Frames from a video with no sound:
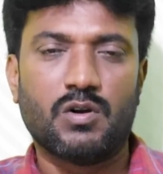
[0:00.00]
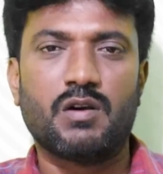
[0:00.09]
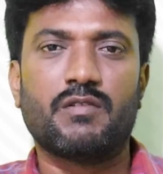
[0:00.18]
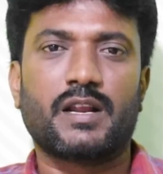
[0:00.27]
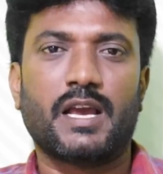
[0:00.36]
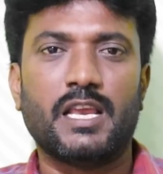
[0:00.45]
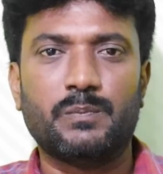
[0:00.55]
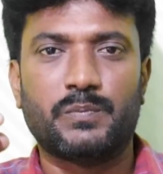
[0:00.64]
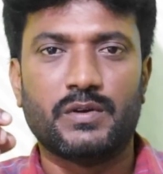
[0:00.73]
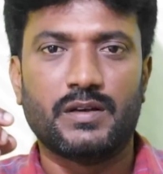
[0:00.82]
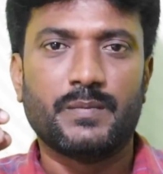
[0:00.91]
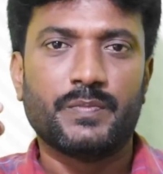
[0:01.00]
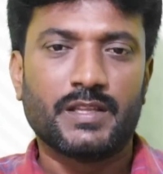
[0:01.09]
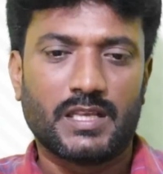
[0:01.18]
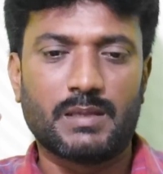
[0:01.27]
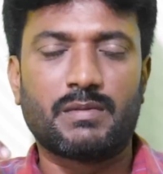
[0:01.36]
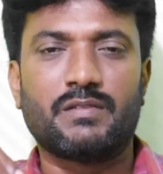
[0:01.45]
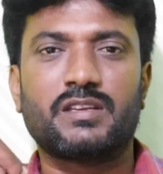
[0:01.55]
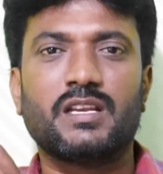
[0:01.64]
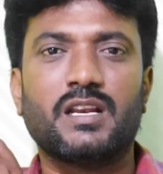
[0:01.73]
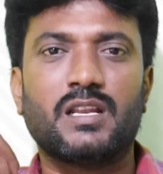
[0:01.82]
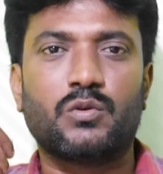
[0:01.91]
ஓவர் ஹைப்பு இந்த மாதிரி
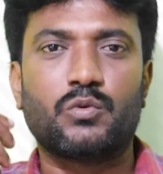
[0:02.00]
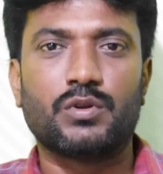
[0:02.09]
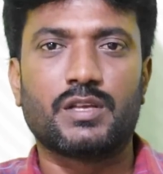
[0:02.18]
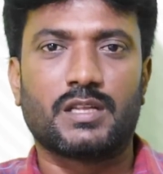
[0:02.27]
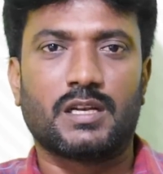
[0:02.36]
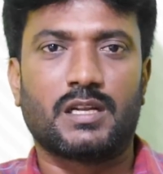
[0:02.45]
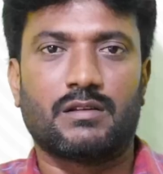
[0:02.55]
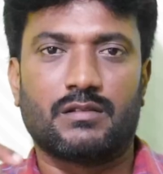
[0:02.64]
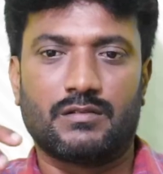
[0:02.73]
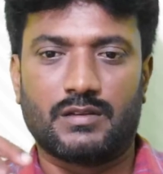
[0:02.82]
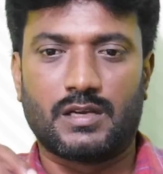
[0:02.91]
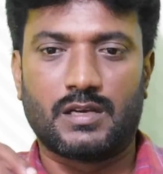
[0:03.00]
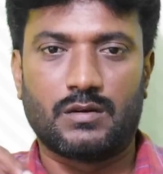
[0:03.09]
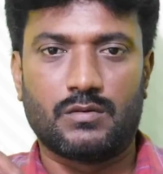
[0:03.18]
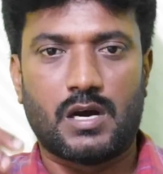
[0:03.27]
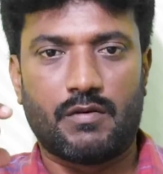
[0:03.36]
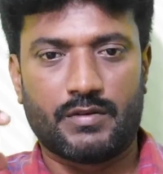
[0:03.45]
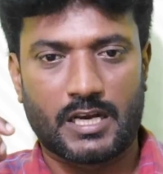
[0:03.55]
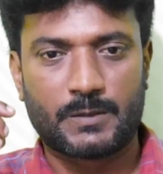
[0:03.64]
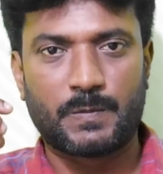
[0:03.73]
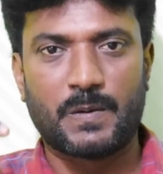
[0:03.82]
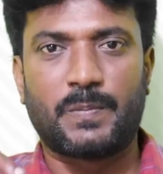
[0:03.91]
விஷயங்கள்லாம் கொடுக்குறதுனாலனா அவன்
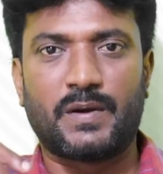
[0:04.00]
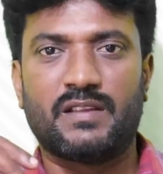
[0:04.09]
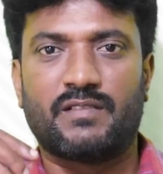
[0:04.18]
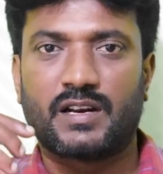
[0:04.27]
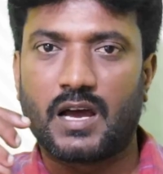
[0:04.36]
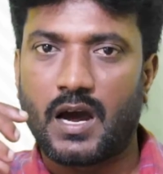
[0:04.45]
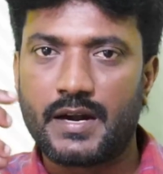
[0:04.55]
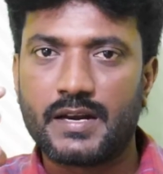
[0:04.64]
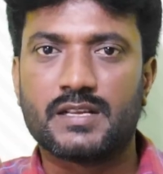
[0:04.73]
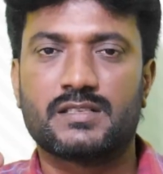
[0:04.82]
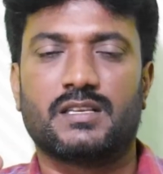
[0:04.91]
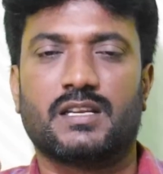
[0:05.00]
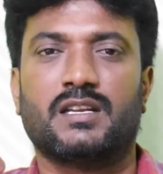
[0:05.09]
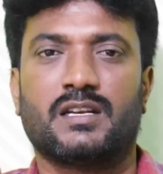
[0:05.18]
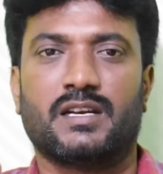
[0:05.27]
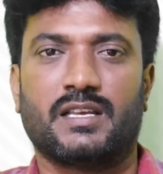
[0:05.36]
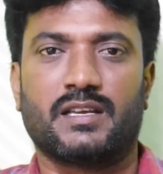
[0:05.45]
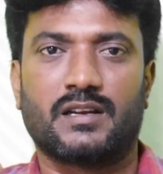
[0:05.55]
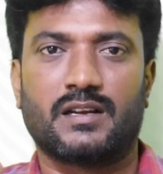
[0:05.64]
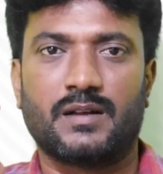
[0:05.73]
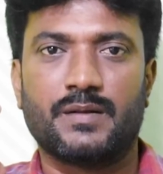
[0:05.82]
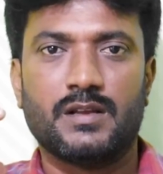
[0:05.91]
எக்ஸ்பெக்ட் பண்ணி வர்ற ஆடியன்ஸ் என்ன
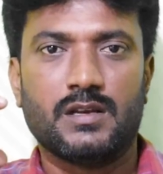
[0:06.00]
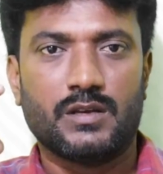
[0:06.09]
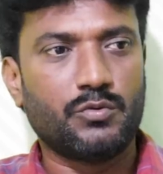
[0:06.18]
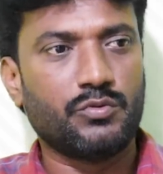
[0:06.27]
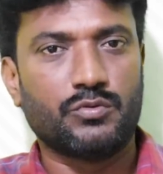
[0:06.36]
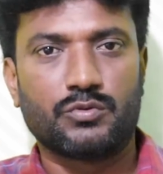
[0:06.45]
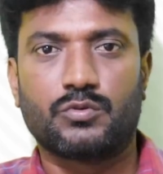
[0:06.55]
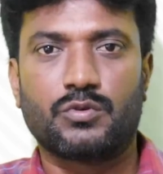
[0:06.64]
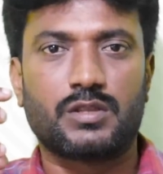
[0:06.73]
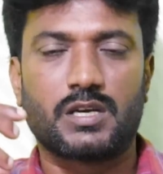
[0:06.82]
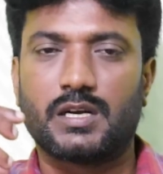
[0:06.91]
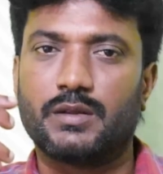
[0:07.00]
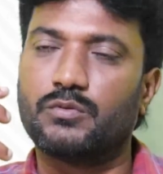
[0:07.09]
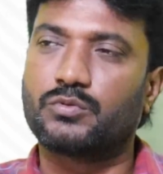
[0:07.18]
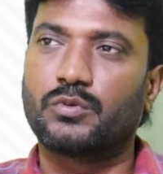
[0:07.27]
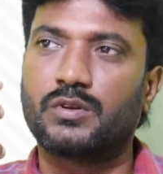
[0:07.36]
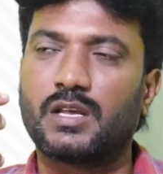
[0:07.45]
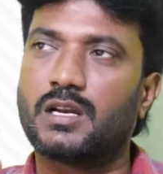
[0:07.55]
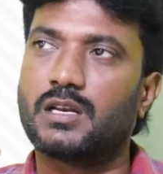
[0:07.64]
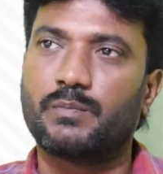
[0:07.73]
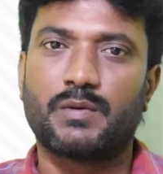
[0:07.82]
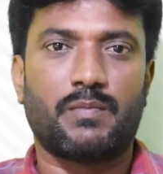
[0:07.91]
நினைக்கிறான் ஐயோ இவங்க கொடுத்தாங்களே இவங்க
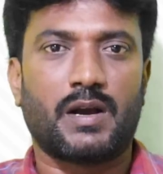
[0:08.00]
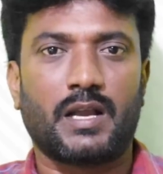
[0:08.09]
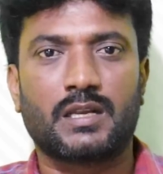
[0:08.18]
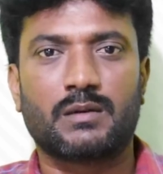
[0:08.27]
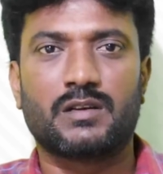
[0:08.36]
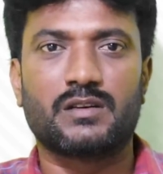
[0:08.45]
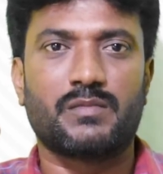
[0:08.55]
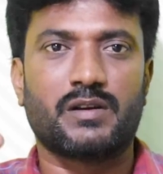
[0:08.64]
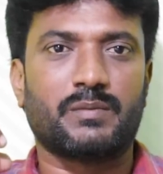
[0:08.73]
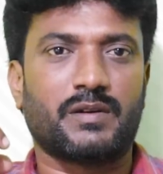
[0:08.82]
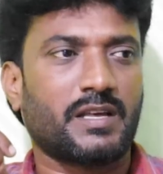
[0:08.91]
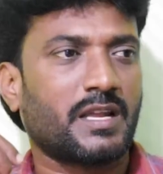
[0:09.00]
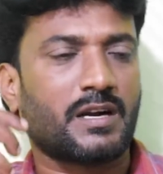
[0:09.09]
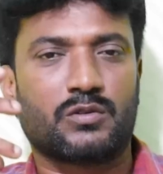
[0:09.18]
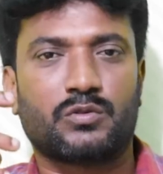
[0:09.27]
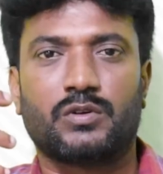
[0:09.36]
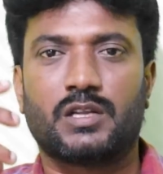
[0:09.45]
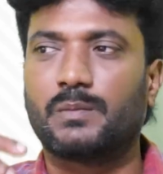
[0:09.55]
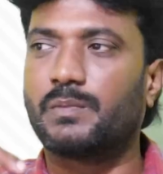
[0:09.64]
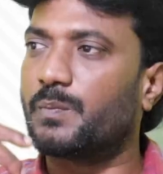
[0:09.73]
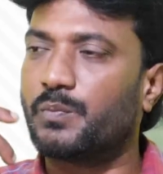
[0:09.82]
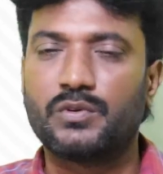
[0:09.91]
சொன்னாங்களே இப்போ பயங்கரமாக இருக்கும் பொழுதுப்பா டைரக்டர்
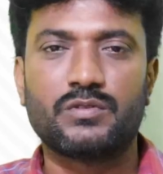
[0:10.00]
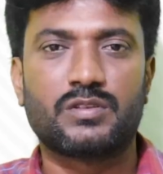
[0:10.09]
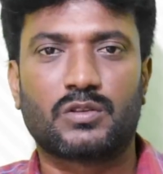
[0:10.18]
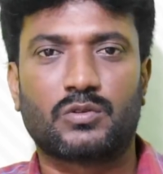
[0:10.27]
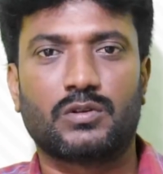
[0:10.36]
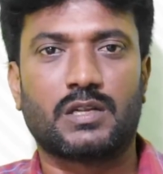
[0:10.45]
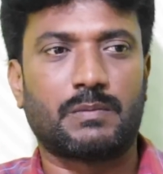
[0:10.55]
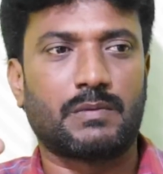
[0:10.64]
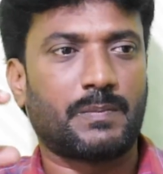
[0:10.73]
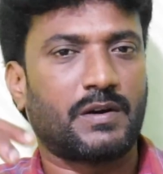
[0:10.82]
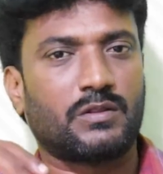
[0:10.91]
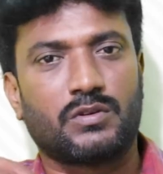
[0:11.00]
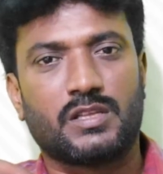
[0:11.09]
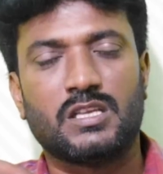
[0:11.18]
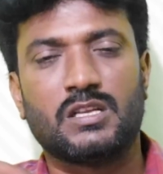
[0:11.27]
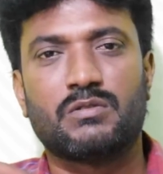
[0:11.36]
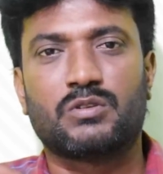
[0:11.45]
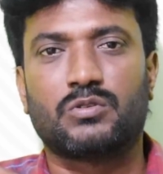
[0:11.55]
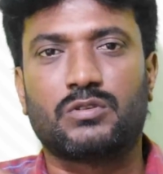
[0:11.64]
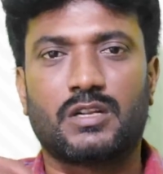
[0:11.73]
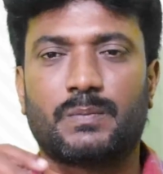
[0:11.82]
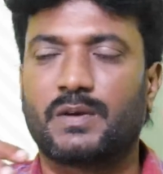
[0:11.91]
சொல்லிட்டாருப்பா ப்ரொடியூசரே சொல்லிட்டாருப்பா படத்தோட ஹீரோவே
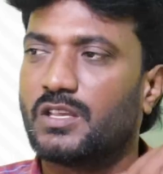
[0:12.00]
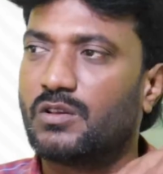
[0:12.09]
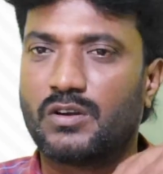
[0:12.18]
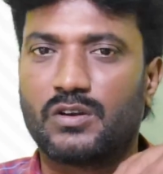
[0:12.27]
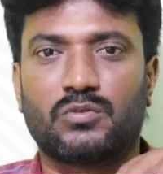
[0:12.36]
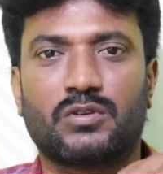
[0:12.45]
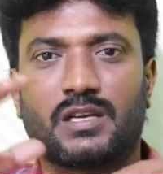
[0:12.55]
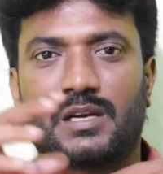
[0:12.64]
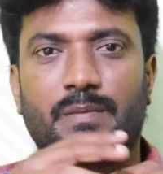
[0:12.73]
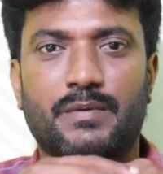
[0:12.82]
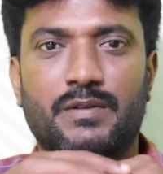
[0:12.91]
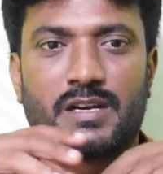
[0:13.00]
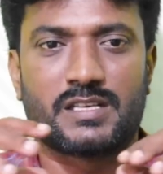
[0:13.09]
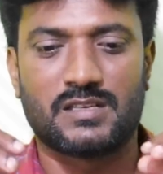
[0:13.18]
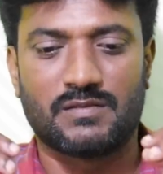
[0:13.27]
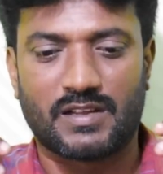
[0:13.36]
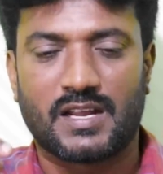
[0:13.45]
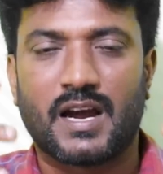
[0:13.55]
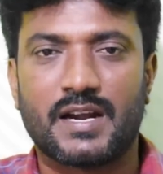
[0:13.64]
சொல்லிட்டாருப்பா ஹீரோயின் சொல்லிட்டாங்கப்பா அப்படின்னு நினச்சிட்டு வர